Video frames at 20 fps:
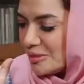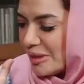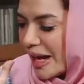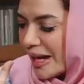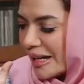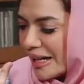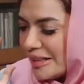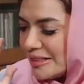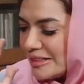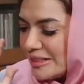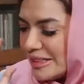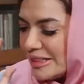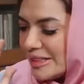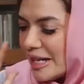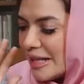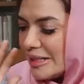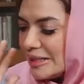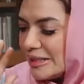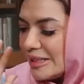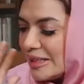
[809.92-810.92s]
akan
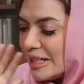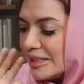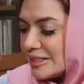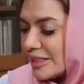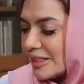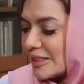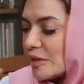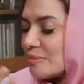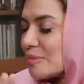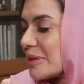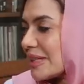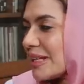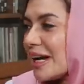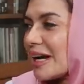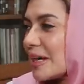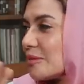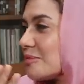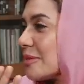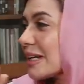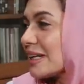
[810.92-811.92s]
tidak tidak serta merta
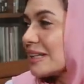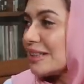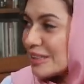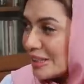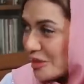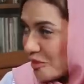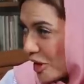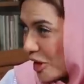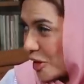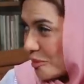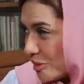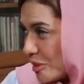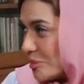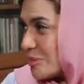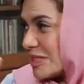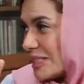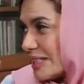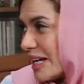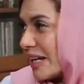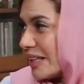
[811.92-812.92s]
akan berhenti walaupun
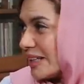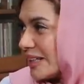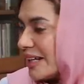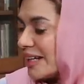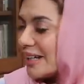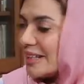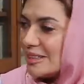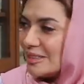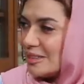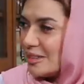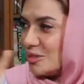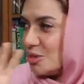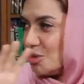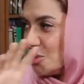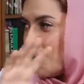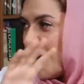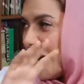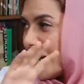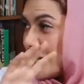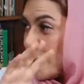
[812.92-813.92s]
misalnya nah.
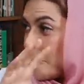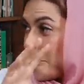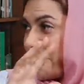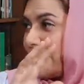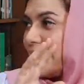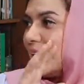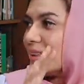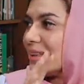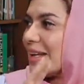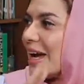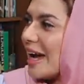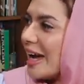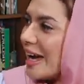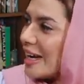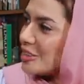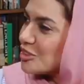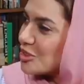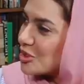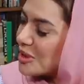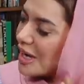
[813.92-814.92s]
sudah ada
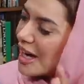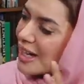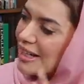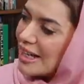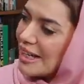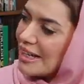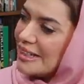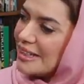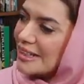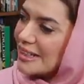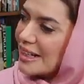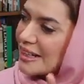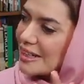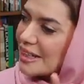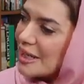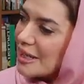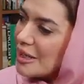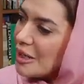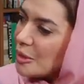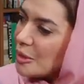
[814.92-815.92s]
pernyataan, sudah ada ini karena